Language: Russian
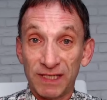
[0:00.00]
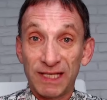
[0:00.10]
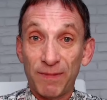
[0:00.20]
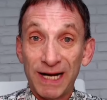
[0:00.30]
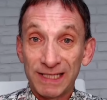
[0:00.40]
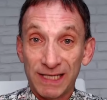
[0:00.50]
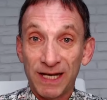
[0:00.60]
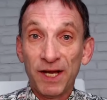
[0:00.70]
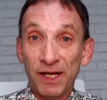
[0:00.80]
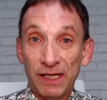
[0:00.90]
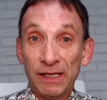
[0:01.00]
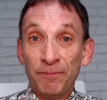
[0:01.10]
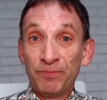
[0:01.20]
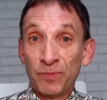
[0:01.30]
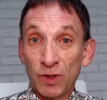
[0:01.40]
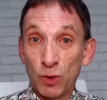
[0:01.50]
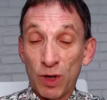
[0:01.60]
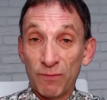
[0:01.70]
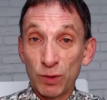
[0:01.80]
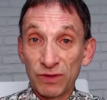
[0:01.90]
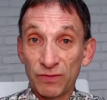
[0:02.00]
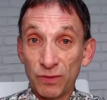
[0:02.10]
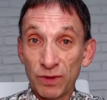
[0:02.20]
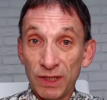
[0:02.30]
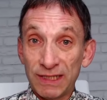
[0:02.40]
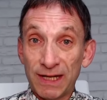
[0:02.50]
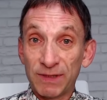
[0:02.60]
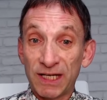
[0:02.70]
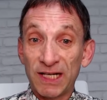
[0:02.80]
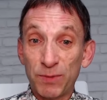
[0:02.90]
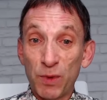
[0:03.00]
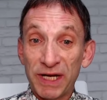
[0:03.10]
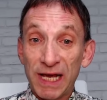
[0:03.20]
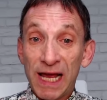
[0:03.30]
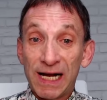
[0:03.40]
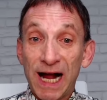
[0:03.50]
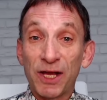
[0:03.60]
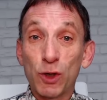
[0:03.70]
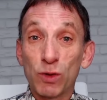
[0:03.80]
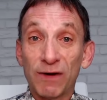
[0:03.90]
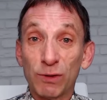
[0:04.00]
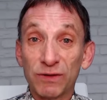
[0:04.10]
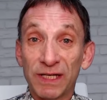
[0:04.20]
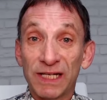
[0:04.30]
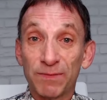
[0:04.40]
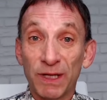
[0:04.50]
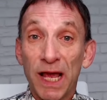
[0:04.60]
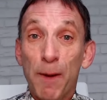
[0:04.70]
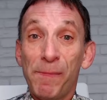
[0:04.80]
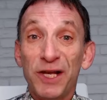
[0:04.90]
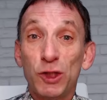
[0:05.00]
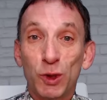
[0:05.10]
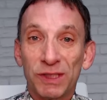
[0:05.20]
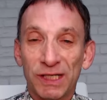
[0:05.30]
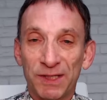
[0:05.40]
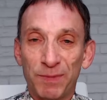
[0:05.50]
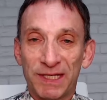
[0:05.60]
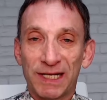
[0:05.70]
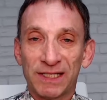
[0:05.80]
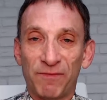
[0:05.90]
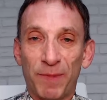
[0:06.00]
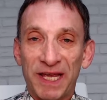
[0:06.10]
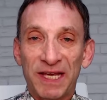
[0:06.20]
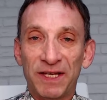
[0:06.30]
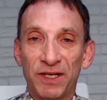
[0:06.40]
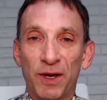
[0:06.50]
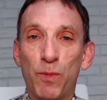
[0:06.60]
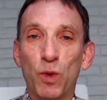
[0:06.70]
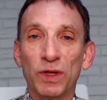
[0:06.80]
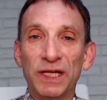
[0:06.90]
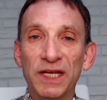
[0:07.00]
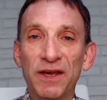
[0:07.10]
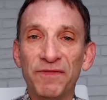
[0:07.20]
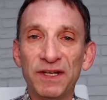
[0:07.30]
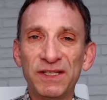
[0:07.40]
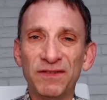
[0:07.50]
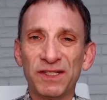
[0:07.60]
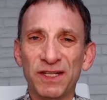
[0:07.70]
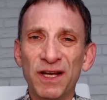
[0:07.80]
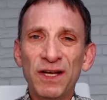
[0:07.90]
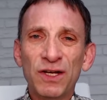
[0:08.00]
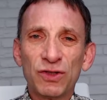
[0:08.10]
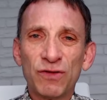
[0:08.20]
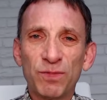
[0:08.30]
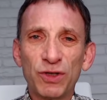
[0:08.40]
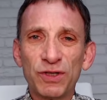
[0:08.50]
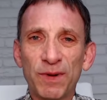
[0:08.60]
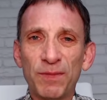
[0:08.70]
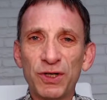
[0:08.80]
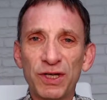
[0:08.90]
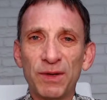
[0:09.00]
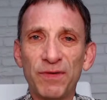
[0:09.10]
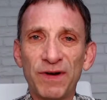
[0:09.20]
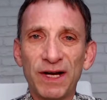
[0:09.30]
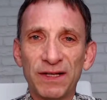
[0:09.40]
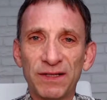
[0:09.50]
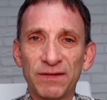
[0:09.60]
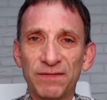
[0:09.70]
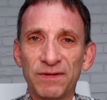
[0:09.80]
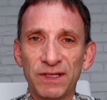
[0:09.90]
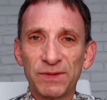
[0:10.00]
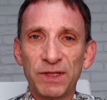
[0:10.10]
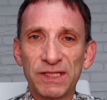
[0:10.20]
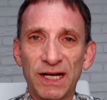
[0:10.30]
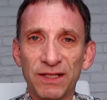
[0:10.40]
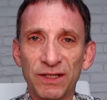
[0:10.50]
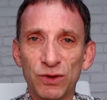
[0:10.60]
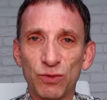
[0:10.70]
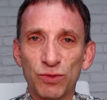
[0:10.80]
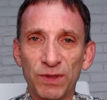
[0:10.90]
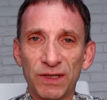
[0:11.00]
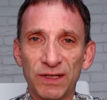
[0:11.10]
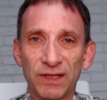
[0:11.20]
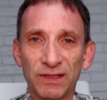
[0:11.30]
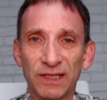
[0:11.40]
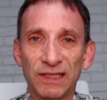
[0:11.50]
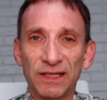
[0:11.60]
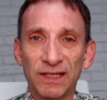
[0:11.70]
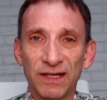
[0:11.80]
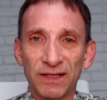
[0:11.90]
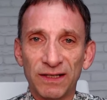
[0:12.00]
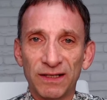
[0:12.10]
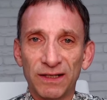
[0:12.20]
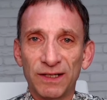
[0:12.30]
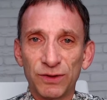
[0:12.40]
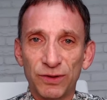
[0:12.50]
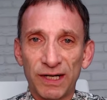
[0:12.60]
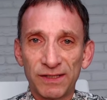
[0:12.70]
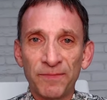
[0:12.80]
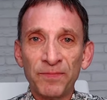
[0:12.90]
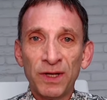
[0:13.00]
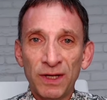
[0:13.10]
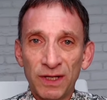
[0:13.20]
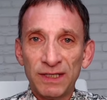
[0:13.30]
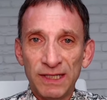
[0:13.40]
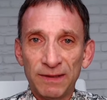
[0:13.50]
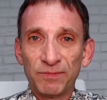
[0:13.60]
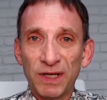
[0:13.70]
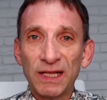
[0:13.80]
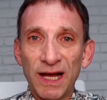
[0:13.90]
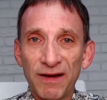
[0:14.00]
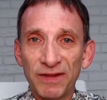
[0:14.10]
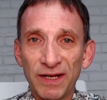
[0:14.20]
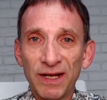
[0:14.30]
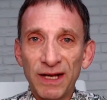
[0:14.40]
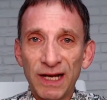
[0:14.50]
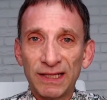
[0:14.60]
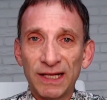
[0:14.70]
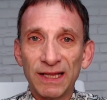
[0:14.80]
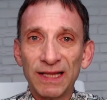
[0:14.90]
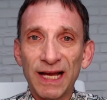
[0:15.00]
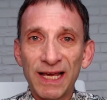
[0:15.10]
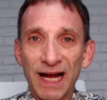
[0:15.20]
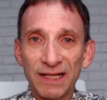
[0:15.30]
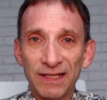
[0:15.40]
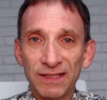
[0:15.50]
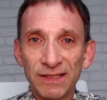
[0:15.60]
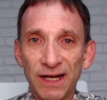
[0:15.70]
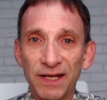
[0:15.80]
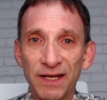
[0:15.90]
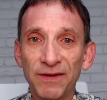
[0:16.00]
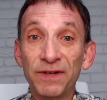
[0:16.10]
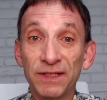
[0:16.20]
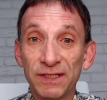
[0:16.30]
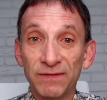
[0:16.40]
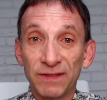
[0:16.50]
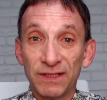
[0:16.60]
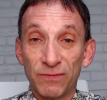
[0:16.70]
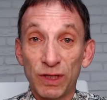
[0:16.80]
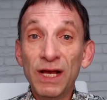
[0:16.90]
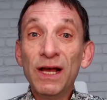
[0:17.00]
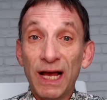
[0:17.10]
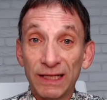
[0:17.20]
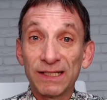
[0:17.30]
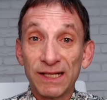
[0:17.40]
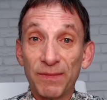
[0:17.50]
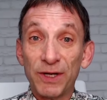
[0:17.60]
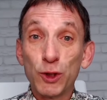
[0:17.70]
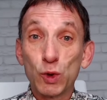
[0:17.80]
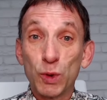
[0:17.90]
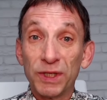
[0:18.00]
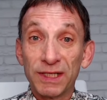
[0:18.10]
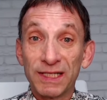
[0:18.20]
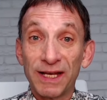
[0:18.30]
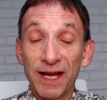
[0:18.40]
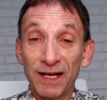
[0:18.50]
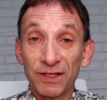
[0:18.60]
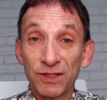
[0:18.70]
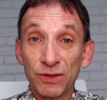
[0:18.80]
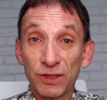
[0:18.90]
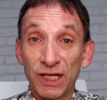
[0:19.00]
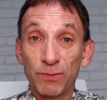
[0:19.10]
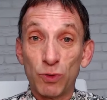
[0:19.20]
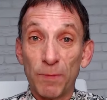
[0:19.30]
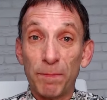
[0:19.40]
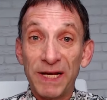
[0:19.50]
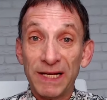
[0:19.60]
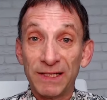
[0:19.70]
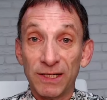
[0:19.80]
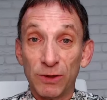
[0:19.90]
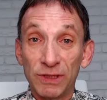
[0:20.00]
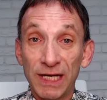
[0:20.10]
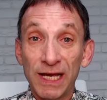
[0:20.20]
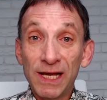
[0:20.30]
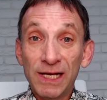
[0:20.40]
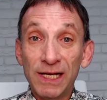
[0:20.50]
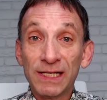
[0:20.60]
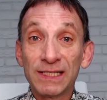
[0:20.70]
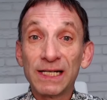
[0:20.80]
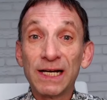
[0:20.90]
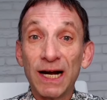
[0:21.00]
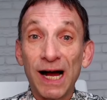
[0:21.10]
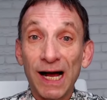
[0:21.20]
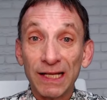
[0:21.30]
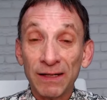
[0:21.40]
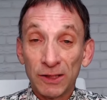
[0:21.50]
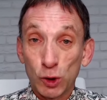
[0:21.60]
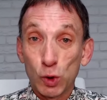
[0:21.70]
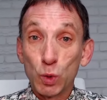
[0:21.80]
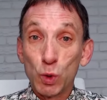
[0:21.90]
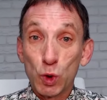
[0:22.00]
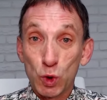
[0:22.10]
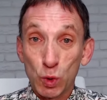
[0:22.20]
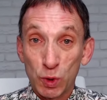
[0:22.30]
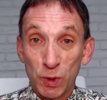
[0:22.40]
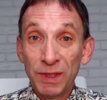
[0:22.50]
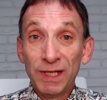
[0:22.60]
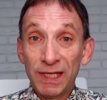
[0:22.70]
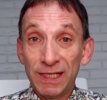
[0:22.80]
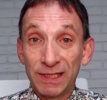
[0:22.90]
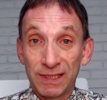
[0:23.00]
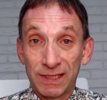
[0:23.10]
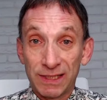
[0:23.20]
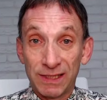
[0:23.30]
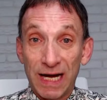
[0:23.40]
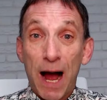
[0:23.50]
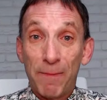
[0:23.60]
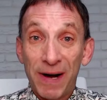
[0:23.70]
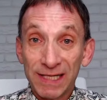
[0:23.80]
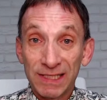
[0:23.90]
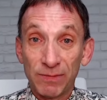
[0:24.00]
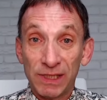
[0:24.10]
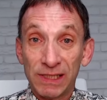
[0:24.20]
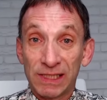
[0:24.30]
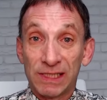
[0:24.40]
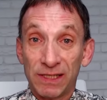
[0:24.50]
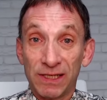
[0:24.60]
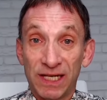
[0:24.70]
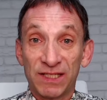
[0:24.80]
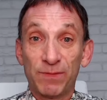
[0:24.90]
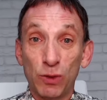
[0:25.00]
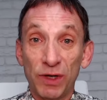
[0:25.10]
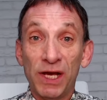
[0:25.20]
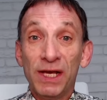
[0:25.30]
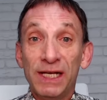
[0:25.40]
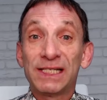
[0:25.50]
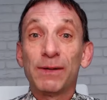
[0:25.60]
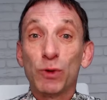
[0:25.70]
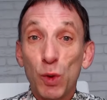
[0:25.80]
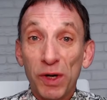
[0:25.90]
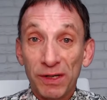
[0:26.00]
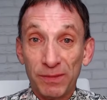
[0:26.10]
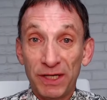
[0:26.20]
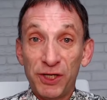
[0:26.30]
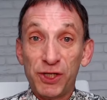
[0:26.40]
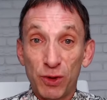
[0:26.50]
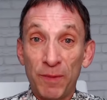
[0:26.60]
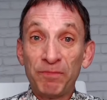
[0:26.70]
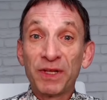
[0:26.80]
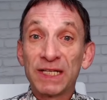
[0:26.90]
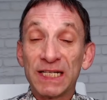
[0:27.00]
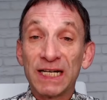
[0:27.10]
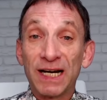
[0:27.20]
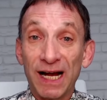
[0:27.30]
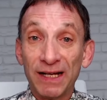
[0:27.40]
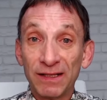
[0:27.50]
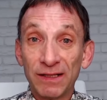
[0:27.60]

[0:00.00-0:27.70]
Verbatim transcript: Дамаске. И руководству Исламской Республики, как и руководству Хизбаллы, придется расписаться в поейке полной неэффективности, что, впрочем, обычно и бывает в специальных службах э, тоталитарных э, государств, где главное – это лояльность, а не эффективность. Вот эта самая история с лояльностью, с отбором преданных людей и сыграла злую шутку и с э, Хамасом, и с Хизбаллой, и со многими еще сыграет.